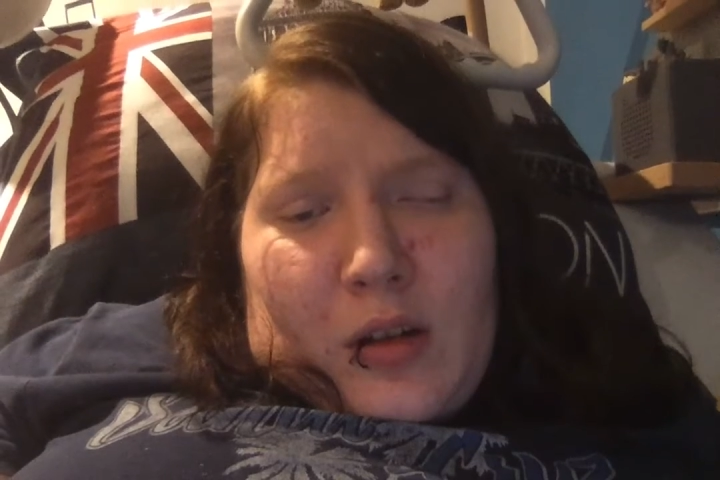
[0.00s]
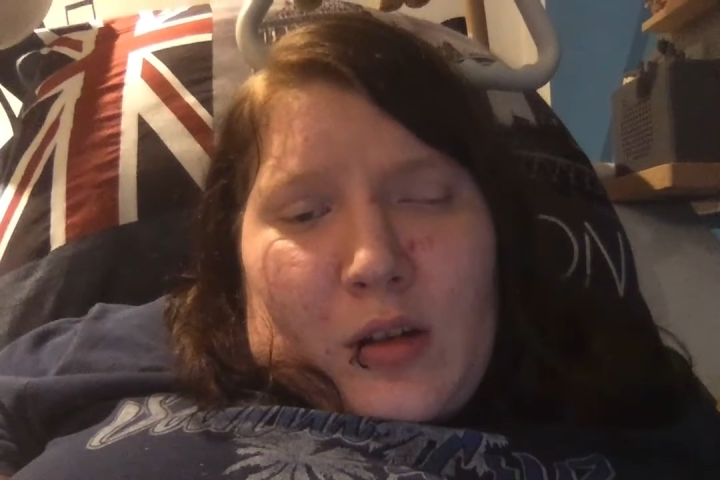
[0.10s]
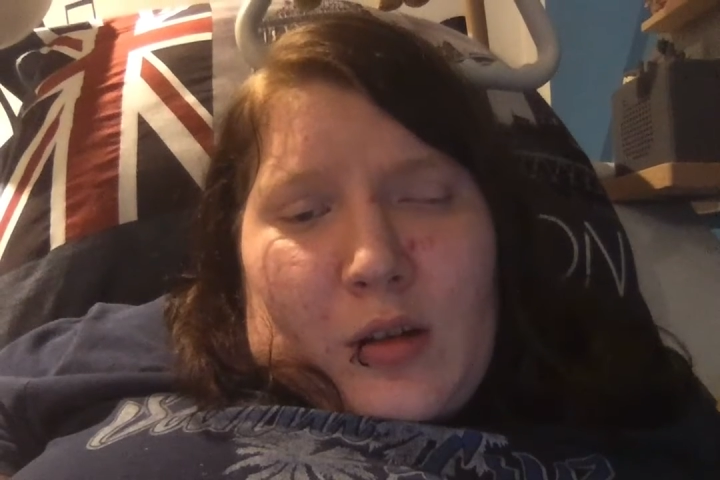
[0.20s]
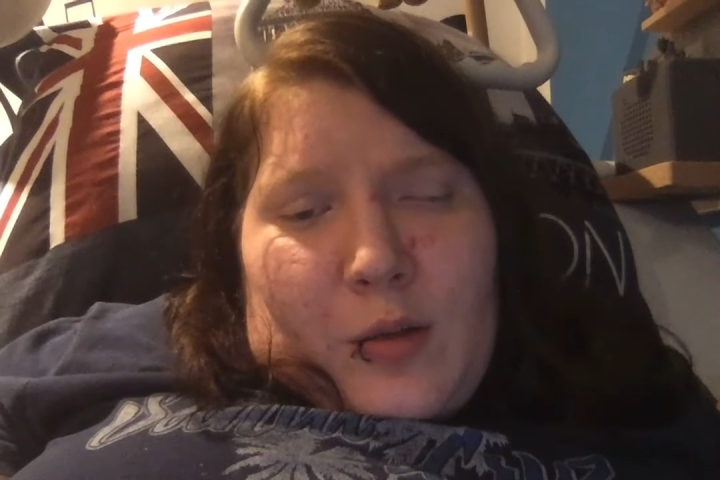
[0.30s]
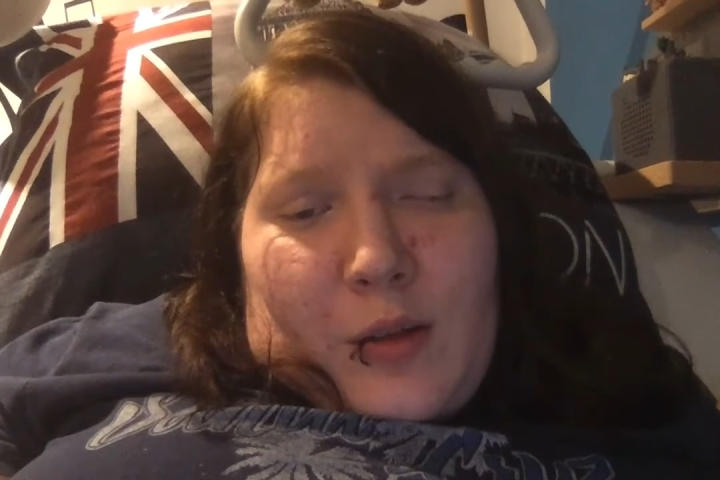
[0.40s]

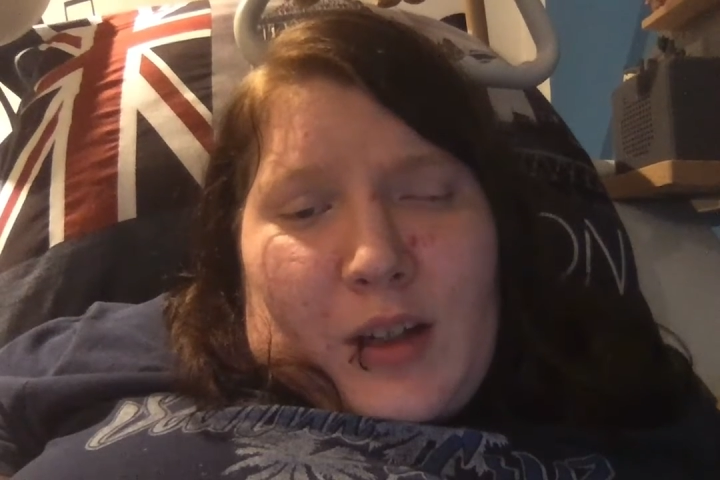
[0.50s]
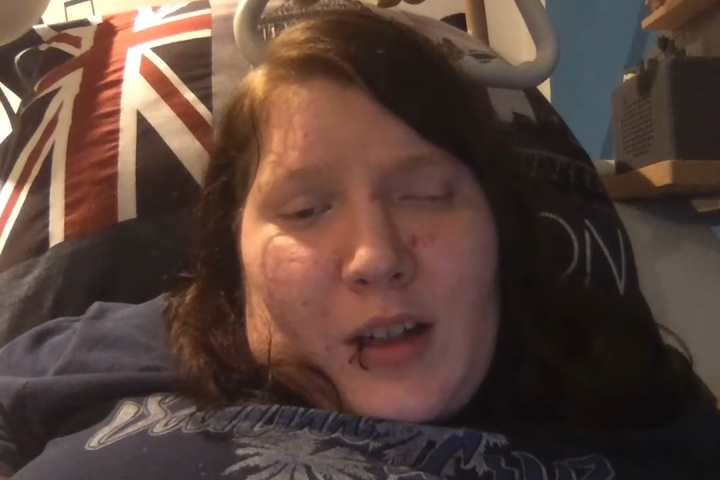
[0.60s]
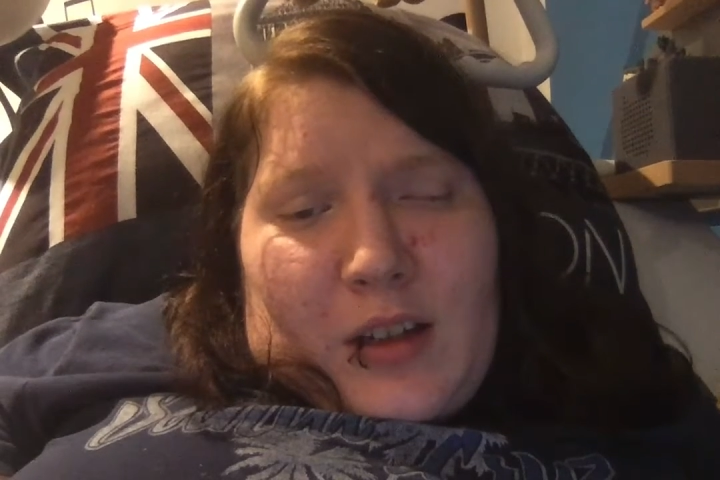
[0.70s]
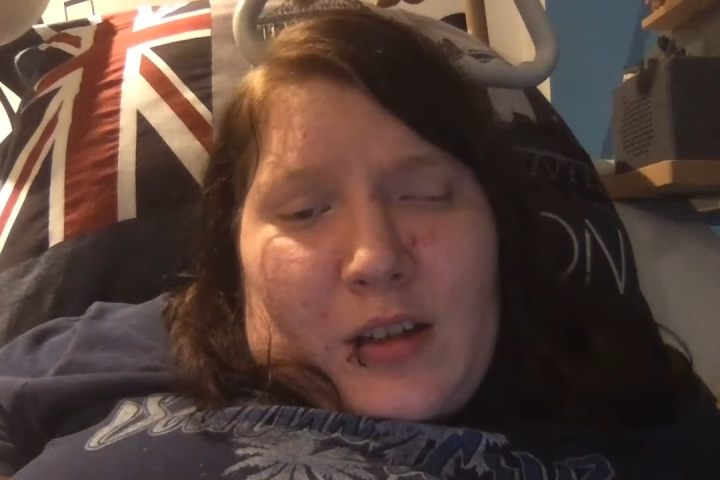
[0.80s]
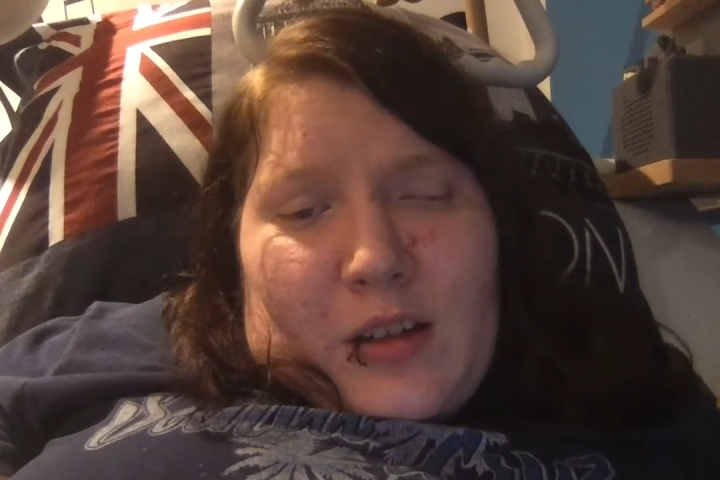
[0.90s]
zur Feier
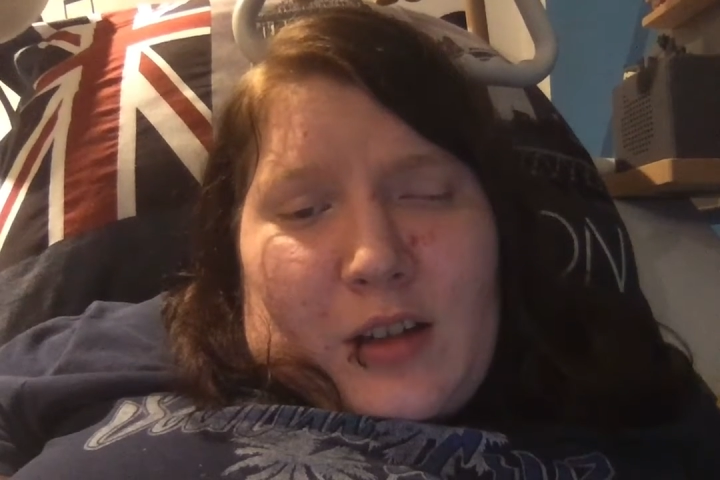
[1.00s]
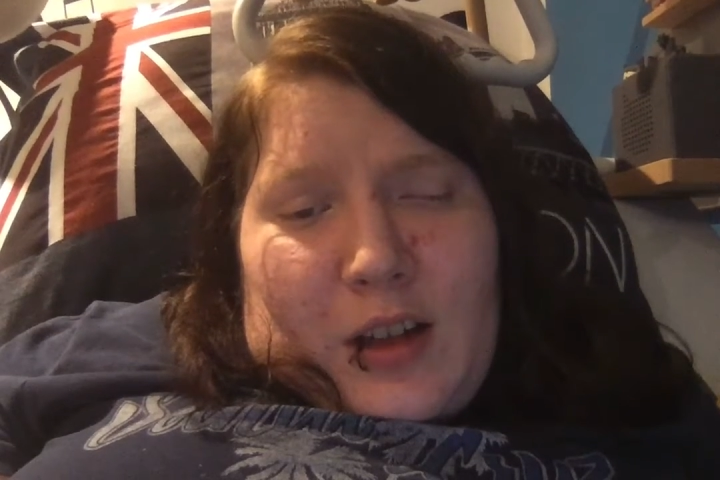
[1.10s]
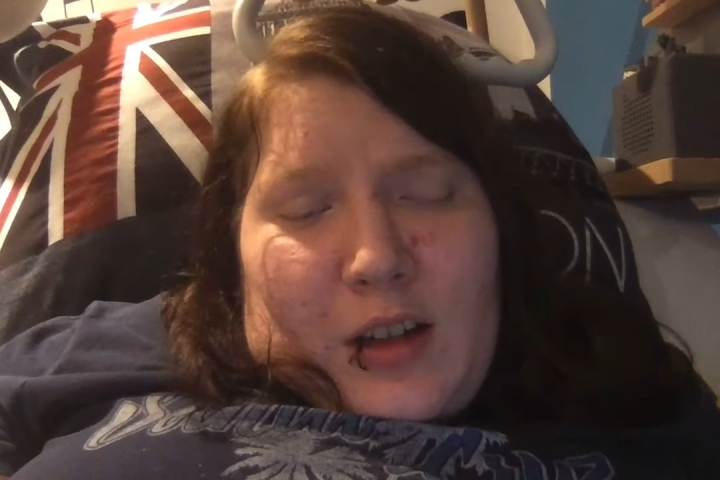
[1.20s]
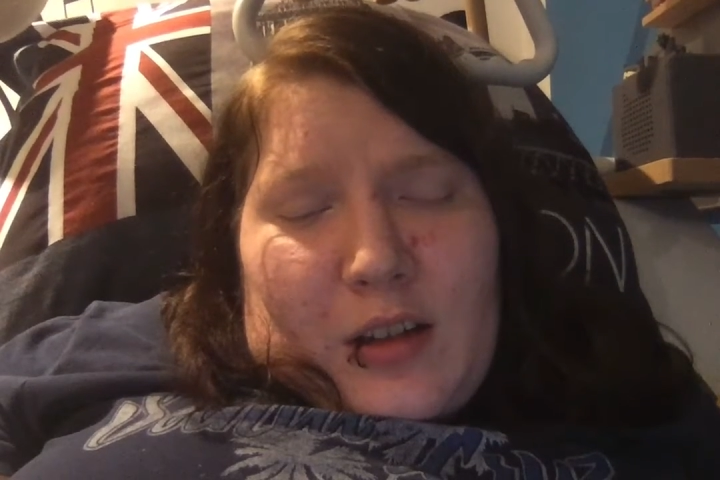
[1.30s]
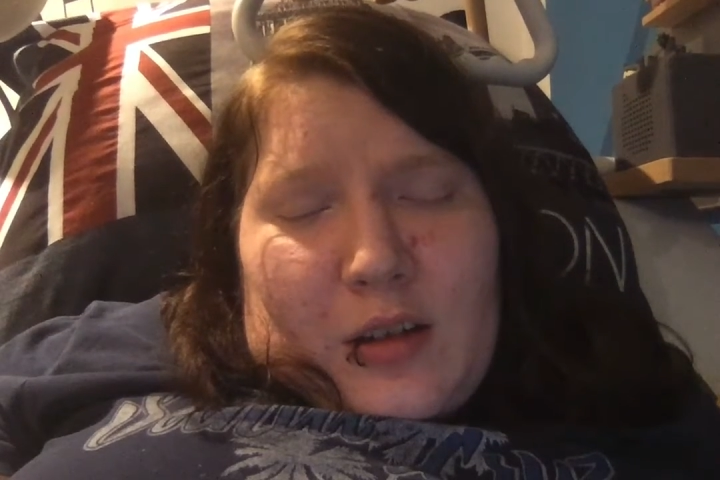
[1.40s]
des
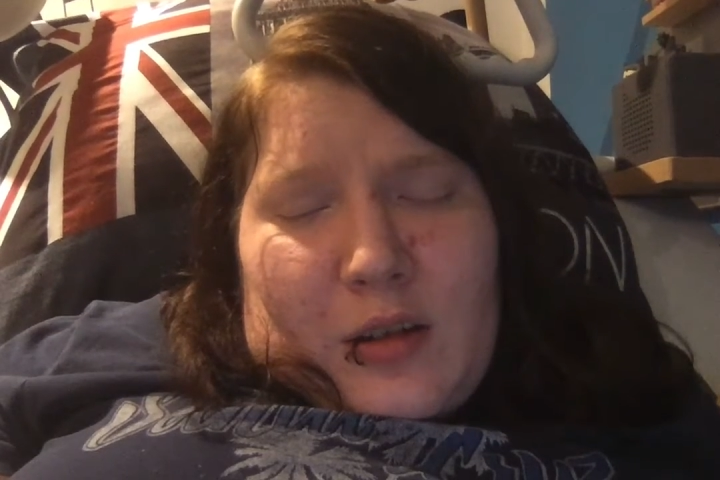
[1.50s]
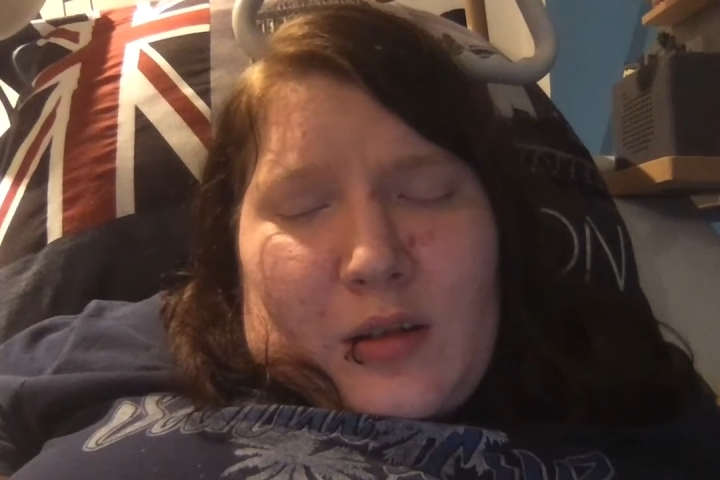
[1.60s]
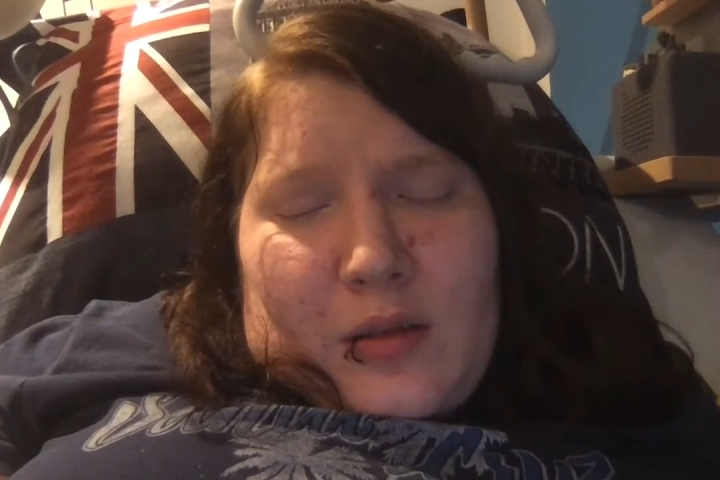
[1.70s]
Tages.